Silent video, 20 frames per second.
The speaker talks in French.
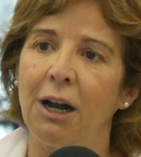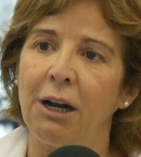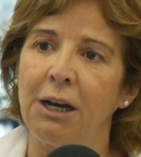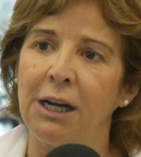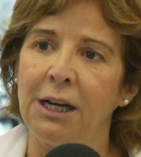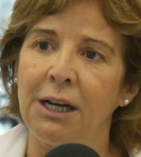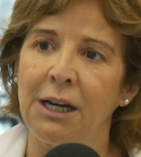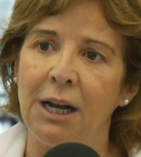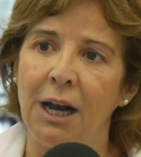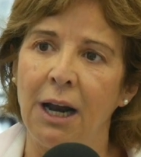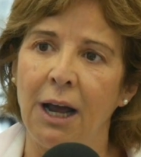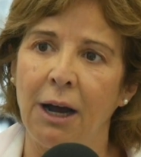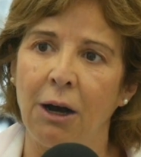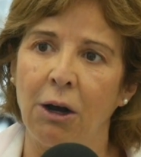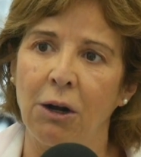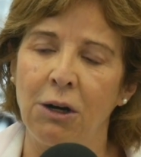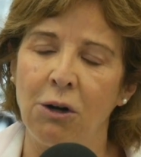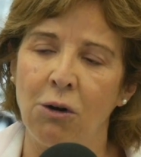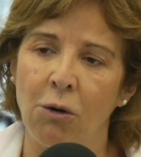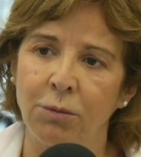ils
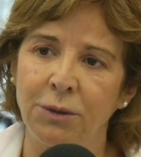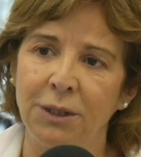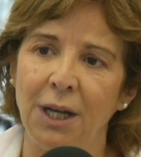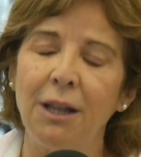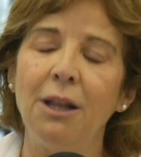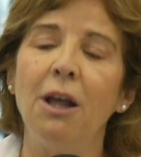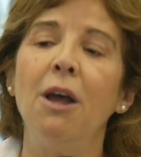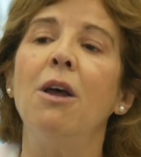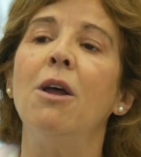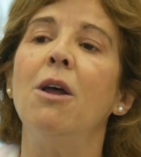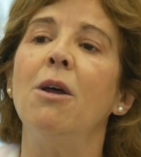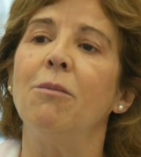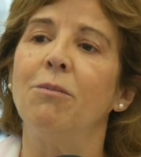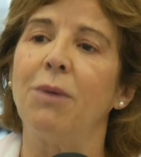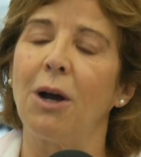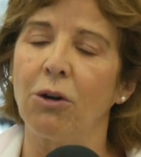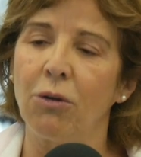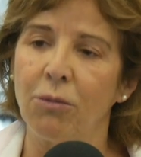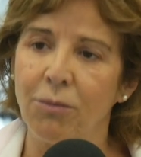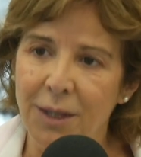l'obtiennent
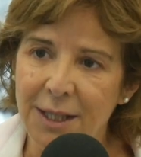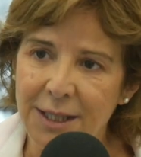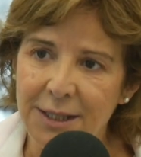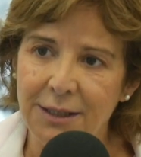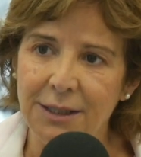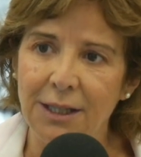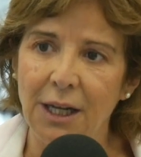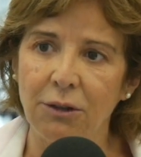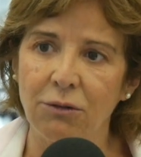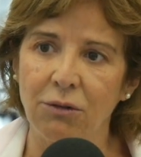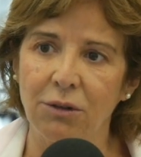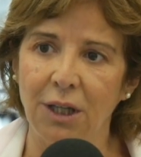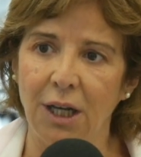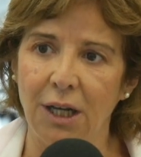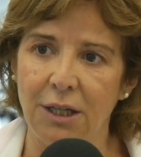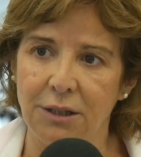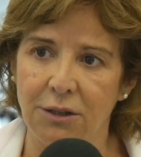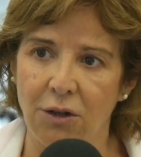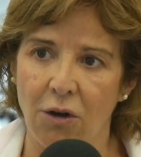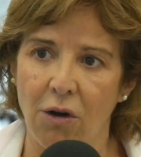par le ministère du
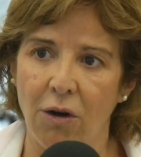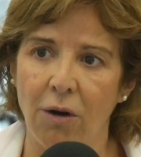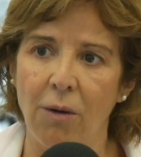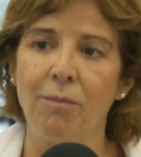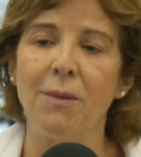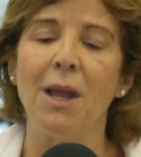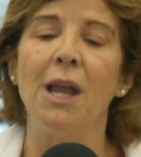Trésor.